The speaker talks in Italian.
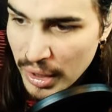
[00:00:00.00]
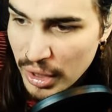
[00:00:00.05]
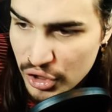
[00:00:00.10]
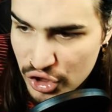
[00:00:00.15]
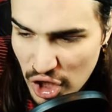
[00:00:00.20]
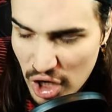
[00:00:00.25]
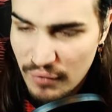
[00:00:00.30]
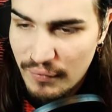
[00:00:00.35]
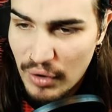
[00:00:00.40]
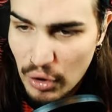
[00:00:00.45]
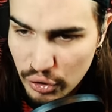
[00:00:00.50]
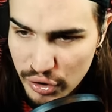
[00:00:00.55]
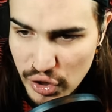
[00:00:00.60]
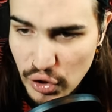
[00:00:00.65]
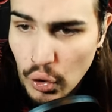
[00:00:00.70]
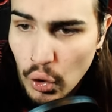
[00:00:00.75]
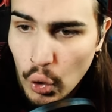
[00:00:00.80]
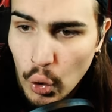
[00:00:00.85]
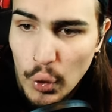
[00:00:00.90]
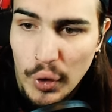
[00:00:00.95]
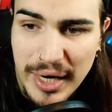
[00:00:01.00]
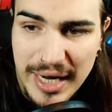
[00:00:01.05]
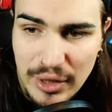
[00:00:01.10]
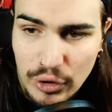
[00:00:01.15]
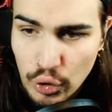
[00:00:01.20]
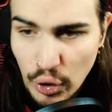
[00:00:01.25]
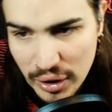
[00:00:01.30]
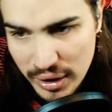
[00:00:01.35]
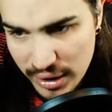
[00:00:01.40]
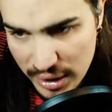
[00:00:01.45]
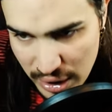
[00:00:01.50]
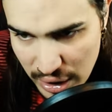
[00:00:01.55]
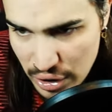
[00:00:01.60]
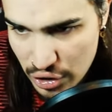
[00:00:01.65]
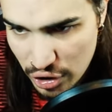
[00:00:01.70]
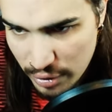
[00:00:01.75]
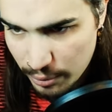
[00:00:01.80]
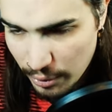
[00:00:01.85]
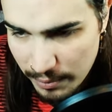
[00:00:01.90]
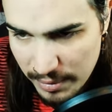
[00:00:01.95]
Cioè, ve lo dico con netto
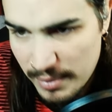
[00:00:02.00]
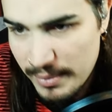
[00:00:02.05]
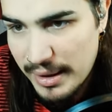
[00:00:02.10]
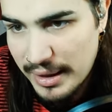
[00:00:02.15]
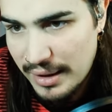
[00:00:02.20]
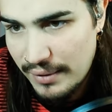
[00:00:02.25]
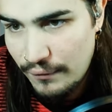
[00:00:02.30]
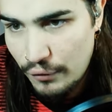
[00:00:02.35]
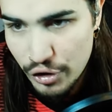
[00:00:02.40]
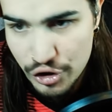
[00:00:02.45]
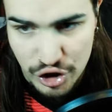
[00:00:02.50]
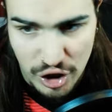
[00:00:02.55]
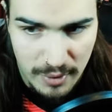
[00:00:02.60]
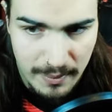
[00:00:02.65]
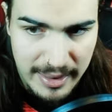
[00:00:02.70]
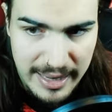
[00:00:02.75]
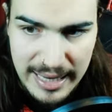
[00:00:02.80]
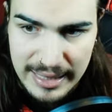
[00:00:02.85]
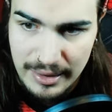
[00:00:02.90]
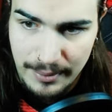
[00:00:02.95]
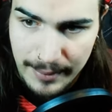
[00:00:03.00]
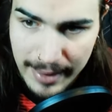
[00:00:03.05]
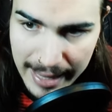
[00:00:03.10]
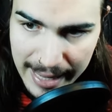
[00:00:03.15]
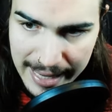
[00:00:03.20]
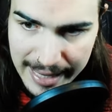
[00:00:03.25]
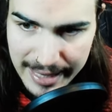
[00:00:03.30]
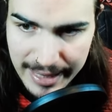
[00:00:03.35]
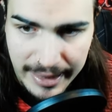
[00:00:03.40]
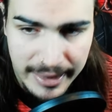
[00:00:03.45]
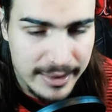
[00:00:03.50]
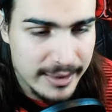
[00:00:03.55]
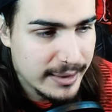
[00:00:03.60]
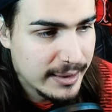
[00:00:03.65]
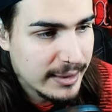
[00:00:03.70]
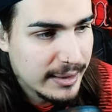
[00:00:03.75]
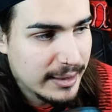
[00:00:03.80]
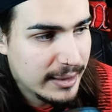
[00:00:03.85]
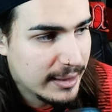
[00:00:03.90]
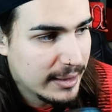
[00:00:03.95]
anticipo, prima che voi ci rimaniate male
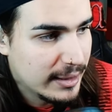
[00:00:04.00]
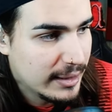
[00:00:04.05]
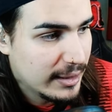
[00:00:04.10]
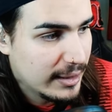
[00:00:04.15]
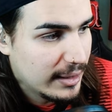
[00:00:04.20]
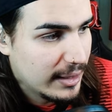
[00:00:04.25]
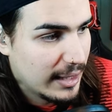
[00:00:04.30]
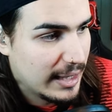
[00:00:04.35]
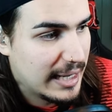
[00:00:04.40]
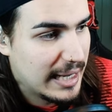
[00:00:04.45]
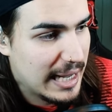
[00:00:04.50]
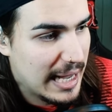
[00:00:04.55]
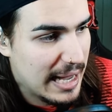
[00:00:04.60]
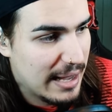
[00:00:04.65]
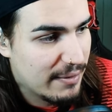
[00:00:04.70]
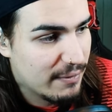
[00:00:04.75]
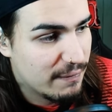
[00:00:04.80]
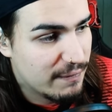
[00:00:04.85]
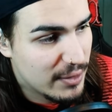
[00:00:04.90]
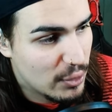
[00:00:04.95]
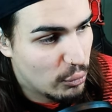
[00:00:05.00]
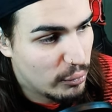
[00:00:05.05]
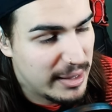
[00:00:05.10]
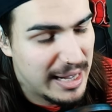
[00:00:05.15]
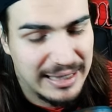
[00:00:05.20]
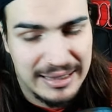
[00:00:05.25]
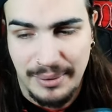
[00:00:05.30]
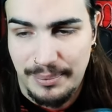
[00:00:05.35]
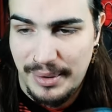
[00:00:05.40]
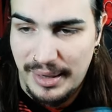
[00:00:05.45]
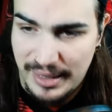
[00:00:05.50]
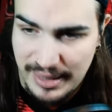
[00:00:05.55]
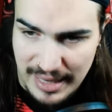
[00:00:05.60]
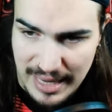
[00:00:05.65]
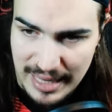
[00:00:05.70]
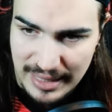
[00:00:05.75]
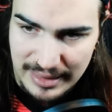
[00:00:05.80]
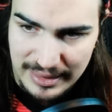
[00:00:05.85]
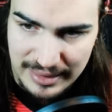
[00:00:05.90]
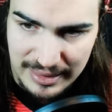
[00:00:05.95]
e vi ludiate per
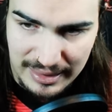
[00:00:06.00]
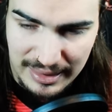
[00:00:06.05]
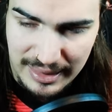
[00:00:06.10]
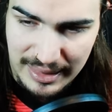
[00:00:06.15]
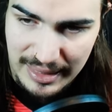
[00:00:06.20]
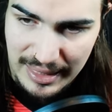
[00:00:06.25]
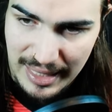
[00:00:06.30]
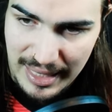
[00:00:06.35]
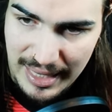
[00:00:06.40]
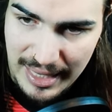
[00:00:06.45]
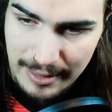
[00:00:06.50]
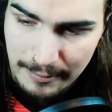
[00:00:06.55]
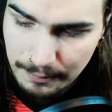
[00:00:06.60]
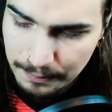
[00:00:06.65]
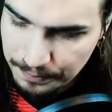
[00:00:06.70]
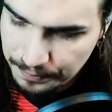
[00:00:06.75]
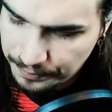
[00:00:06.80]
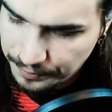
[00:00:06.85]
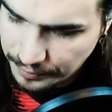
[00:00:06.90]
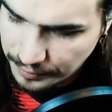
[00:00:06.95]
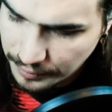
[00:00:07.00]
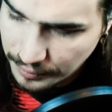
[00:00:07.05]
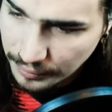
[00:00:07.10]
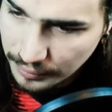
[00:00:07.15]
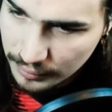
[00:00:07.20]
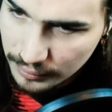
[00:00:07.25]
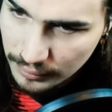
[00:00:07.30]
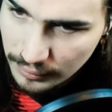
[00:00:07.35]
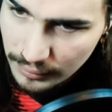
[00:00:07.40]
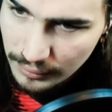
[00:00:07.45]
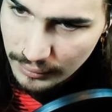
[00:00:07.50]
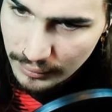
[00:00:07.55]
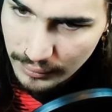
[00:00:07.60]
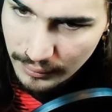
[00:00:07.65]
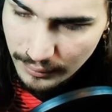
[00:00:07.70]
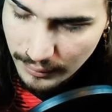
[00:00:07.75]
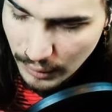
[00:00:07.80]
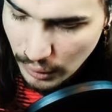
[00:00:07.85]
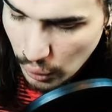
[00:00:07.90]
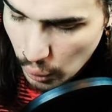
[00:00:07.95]
niente che
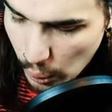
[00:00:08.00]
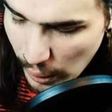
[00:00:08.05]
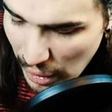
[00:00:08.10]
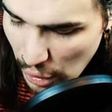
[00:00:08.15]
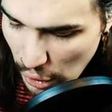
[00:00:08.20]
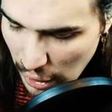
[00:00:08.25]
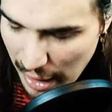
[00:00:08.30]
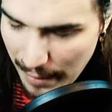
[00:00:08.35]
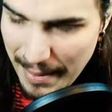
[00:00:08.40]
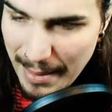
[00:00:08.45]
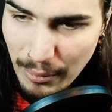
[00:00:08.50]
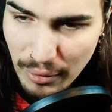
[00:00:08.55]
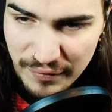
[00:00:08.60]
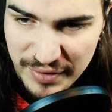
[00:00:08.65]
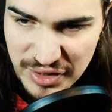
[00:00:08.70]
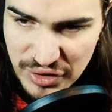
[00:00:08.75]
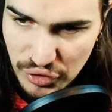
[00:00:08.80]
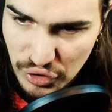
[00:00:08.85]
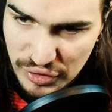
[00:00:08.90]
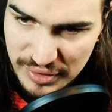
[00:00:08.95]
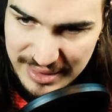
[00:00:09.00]
quello che abbiamo visto